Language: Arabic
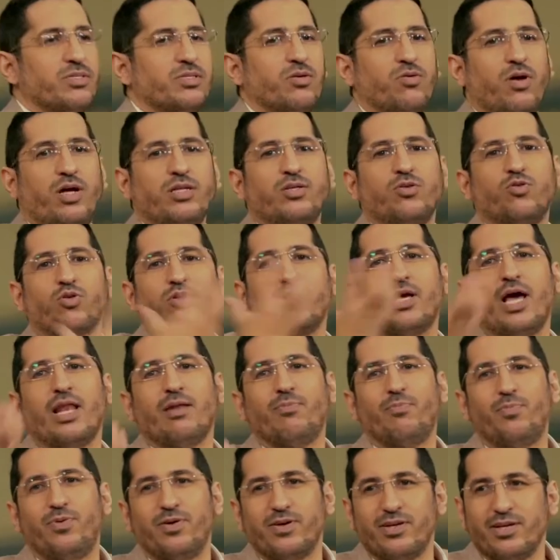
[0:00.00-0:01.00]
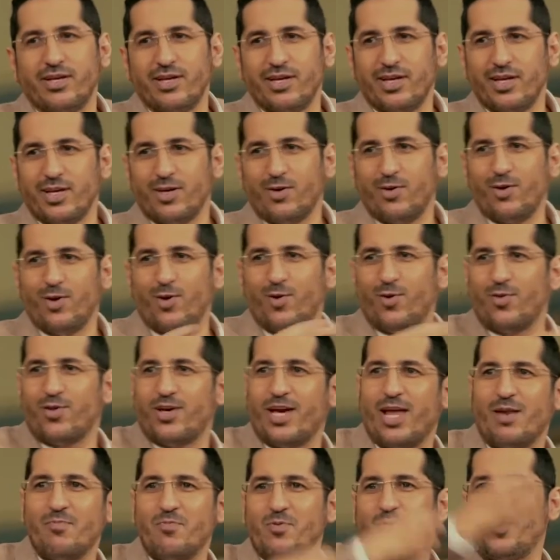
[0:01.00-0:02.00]
يصير واحد ينقل قلب يقول خذ
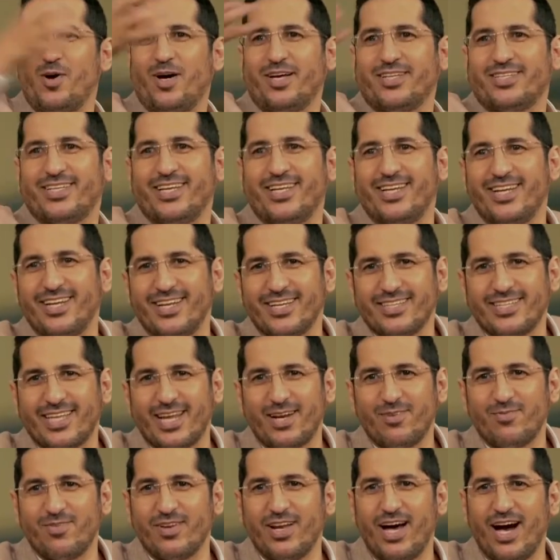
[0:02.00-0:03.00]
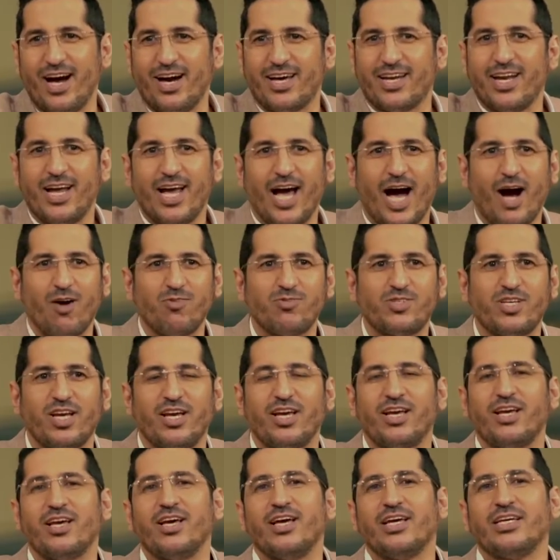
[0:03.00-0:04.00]
قلبي وروح اعطيه للطرف الاخر او
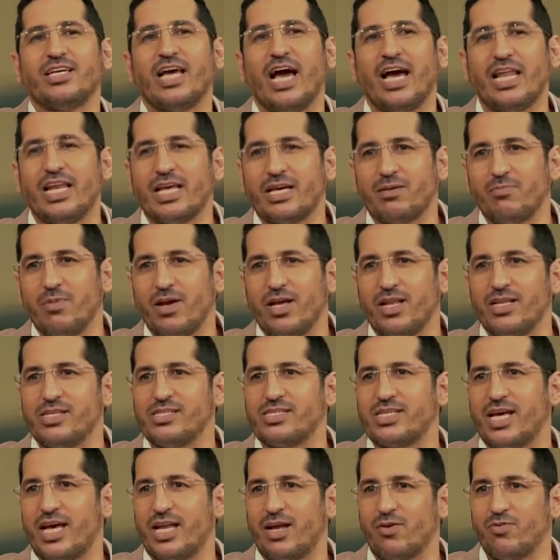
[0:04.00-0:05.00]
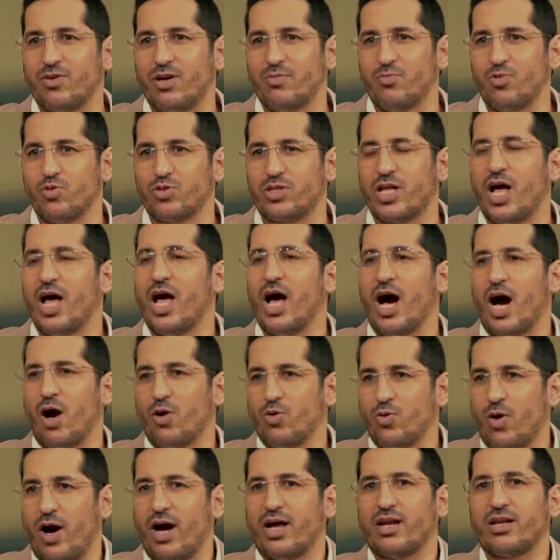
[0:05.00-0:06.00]
شيء يهلك به الانسان او يموت
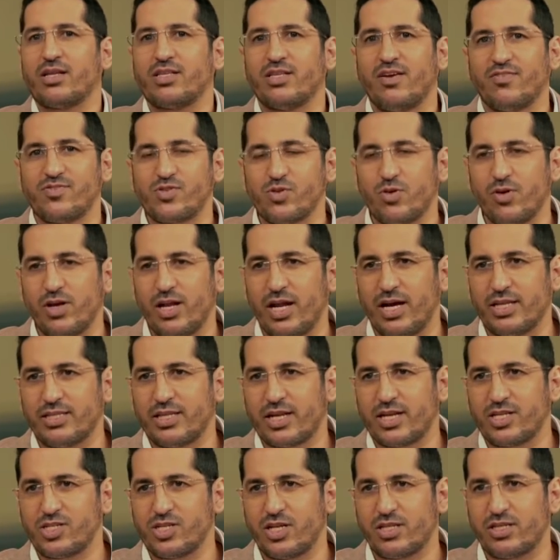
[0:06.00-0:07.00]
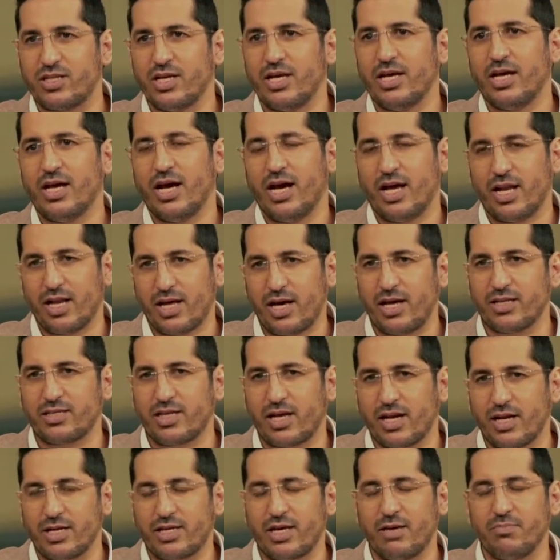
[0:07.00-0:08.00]
او يعرض نفسه الى درجه
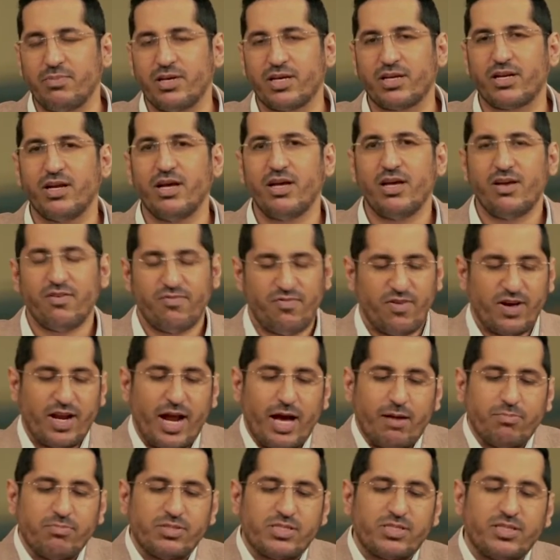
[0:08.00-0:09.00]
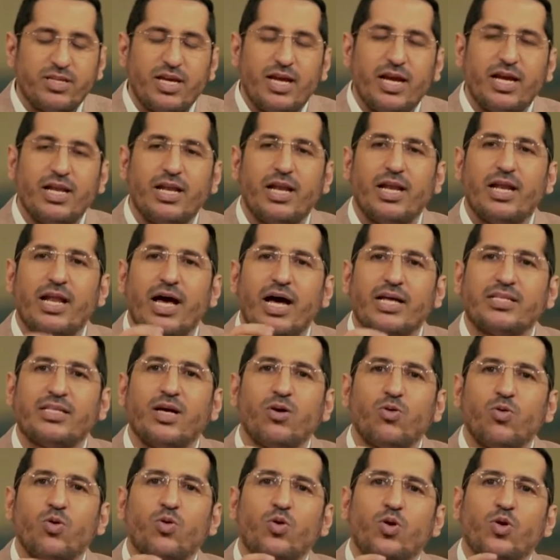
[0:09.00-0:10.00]
الخطر الكبير فرقم اثنين لا
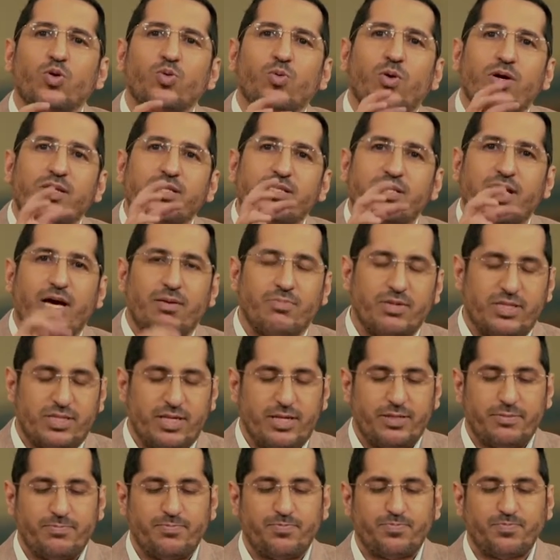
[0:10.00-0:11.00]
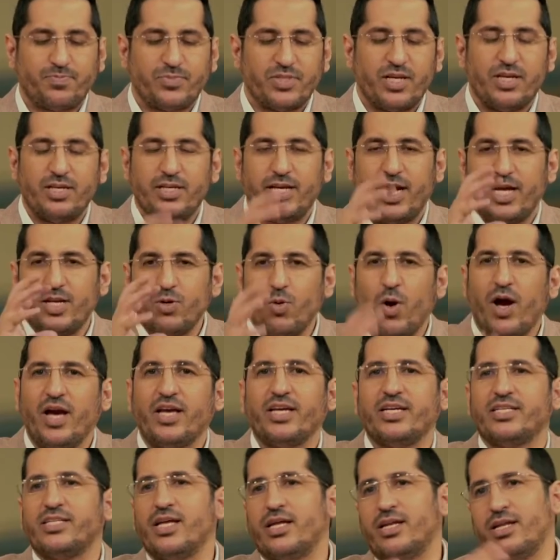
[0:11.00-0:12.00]
تنقل عضوا ثابتا يعني
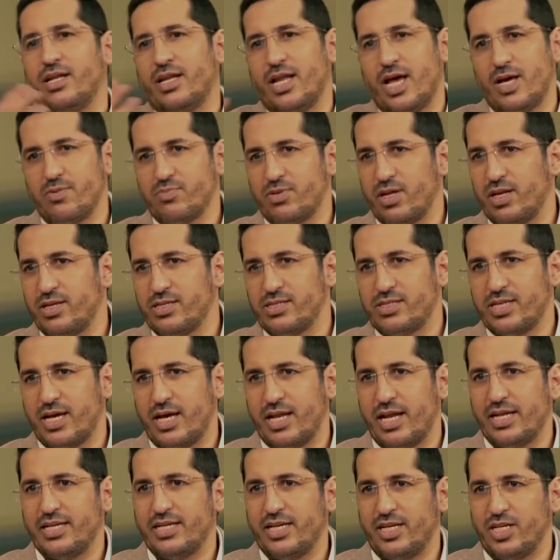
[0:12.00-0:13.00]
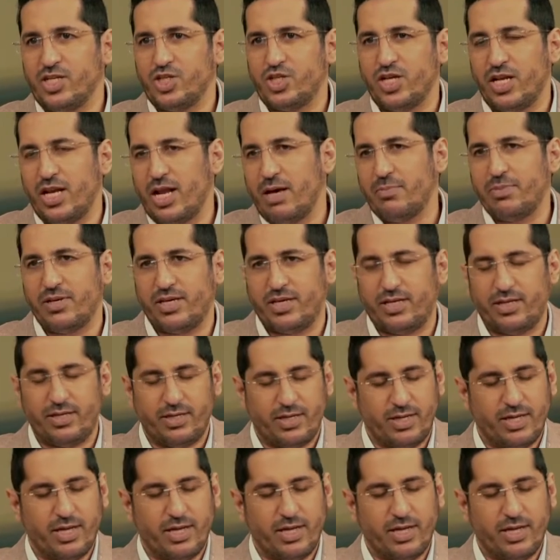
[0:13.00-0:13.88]
وحيدا لا يمكن الانسان ان يعيش الا به